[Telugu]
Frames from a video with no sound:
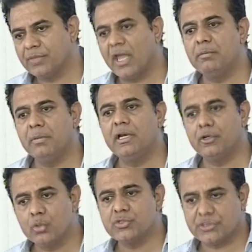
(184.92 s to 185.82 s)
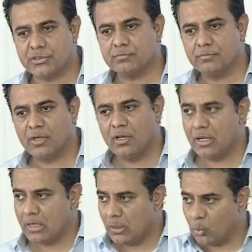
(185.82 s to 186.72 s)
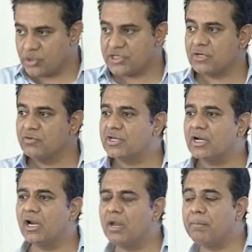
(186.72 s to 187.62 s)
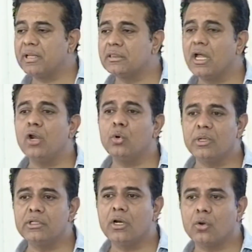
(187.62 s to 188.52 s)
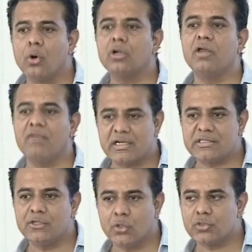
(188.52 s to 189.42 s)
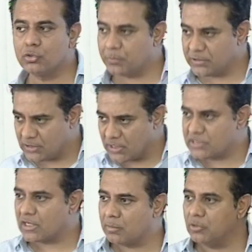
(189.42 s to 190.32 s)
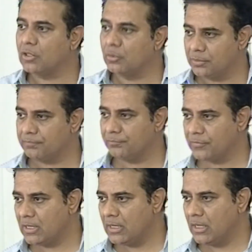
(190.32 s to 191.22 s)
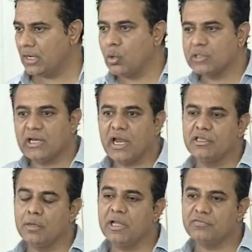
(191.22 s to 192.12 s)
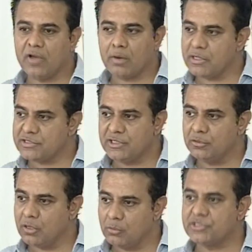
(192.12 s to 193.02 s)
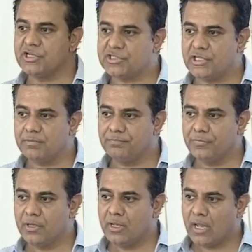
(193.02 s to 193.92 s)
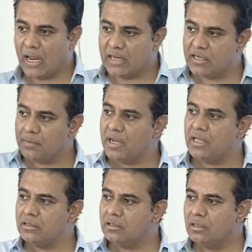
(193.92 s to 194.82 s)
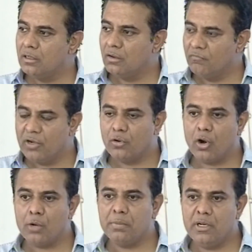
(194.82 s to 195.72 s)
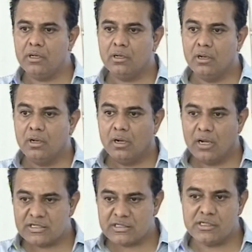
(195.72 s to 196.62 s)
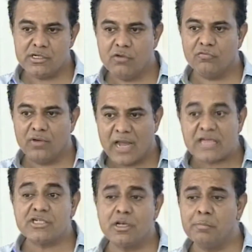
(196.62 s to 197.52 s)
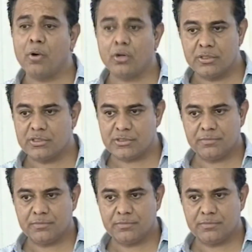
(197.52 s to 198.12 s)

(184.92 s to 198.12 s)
నైన్ బిలియన్ డోసెస్ వచ్చే సంవత్సరం కల్లా పద్నాలుగు వందల కోట్ల వ్యాక్సిన్ డోసులు ఉత్పత్తి ఇక్కడే జరగబోతా ఉంది ఇంకా ఒకసారి హైదరాబాద్ ఫార్మాసిటీ కూడా వచ్చేస్తే హైదరాబాద్ విల్ నాట్ బీ అ సిటీ ఆఫ్ నేషనల్ ఇంపార్టెన్స్